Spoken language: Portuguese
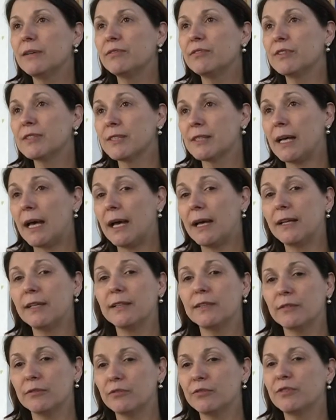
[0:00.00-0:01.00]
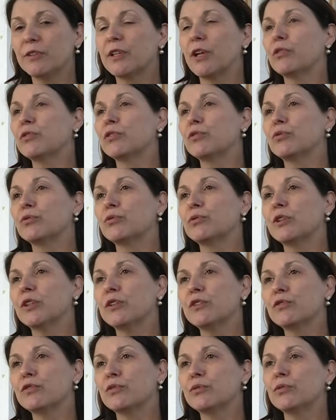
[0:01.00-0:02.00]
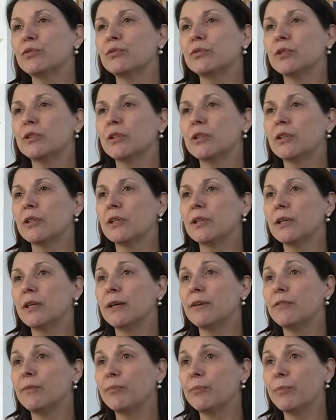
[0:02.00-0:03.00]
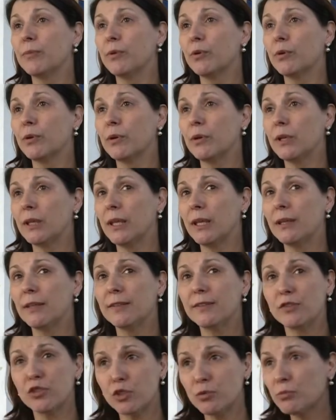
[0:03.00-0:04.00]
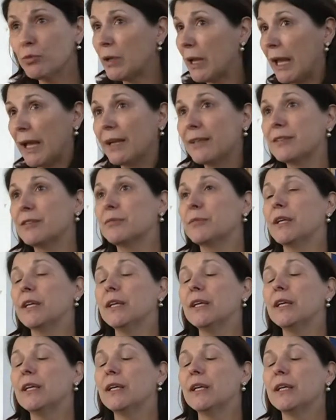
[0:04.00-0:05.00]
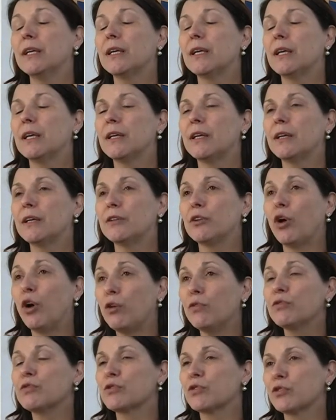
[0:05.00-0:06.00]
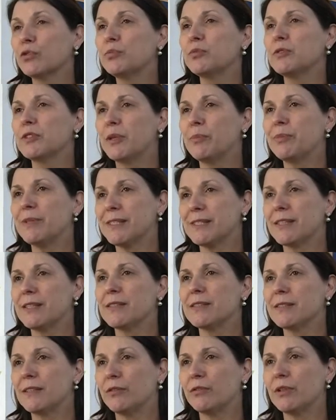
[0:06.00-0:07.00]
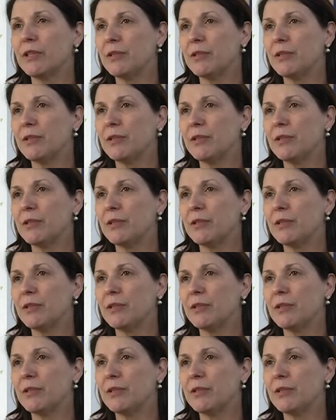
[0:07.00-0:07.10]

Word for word: eh, visar, no final de tudo isso, eh, estimular também Uh, novos grupos de pesquisa com